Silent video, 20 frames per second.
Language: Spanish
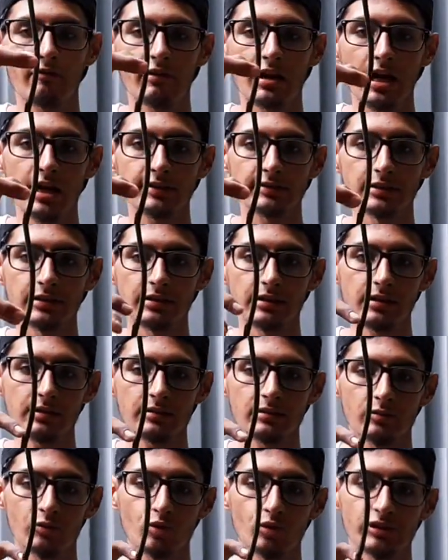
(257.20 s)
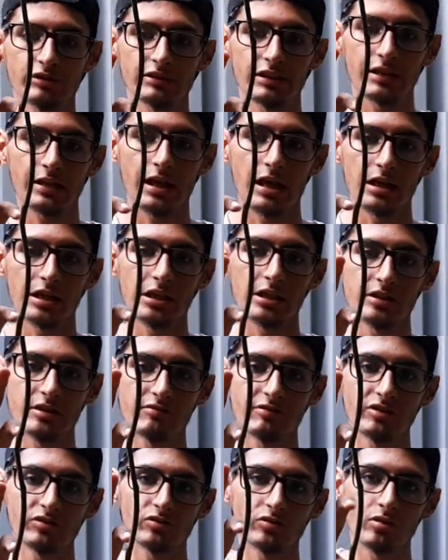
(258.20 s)
bráctea o entre cada
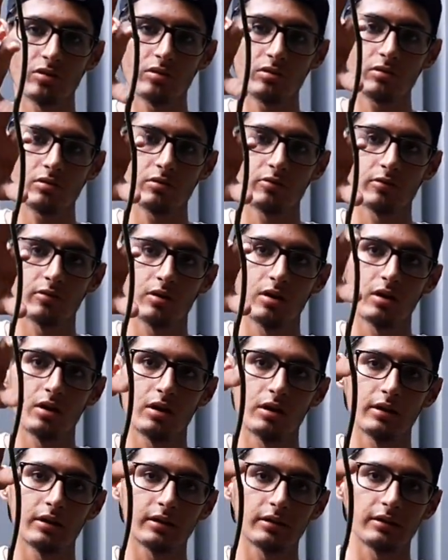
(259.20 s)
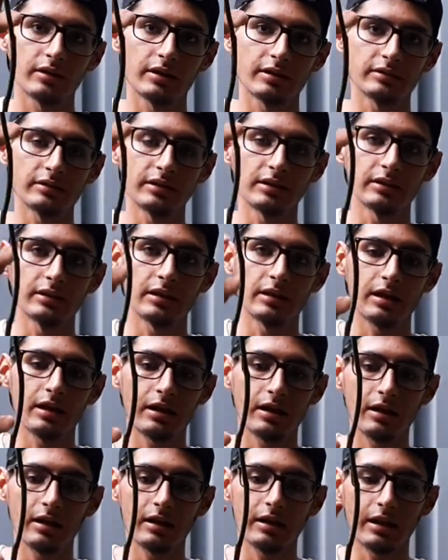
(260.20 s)
división que tiene
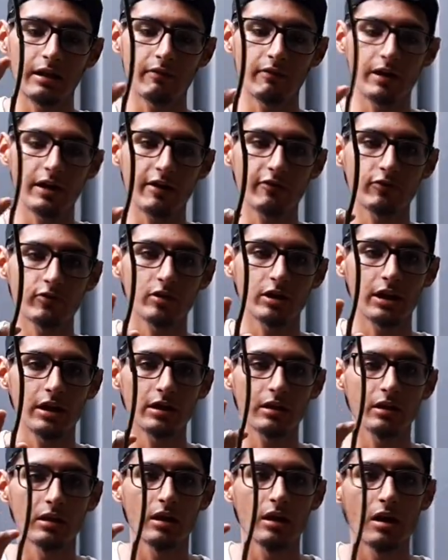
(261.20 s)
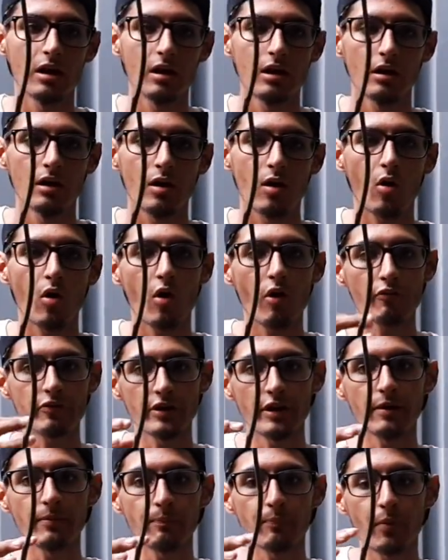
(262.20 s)
la, la vara floral o
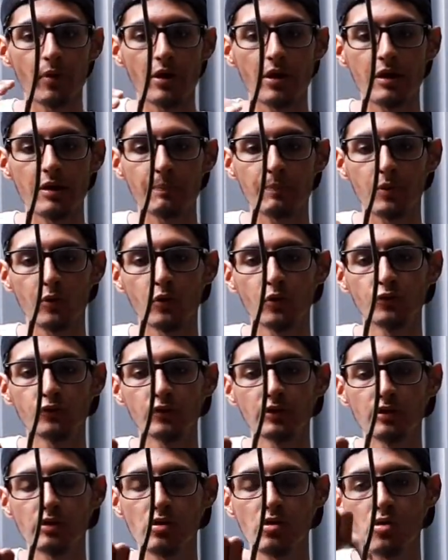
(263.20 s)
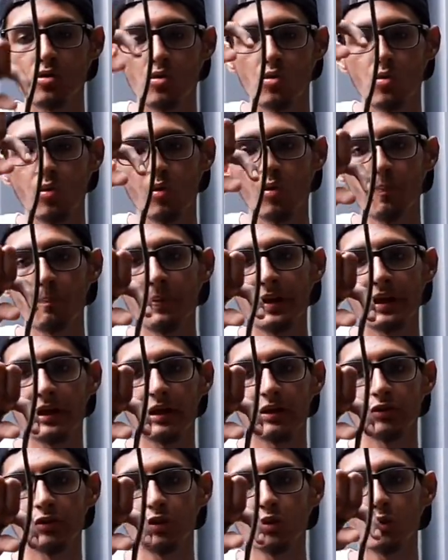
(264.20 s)
bien puede producir un
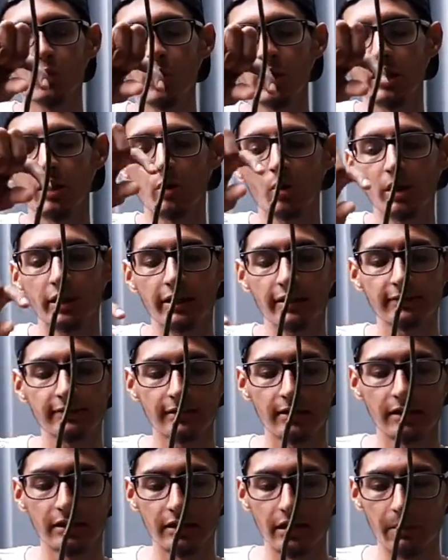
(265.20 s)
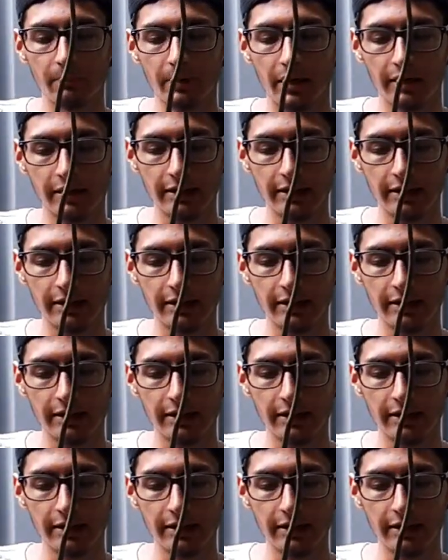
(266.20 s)
pequeño hijuelo al que se le llama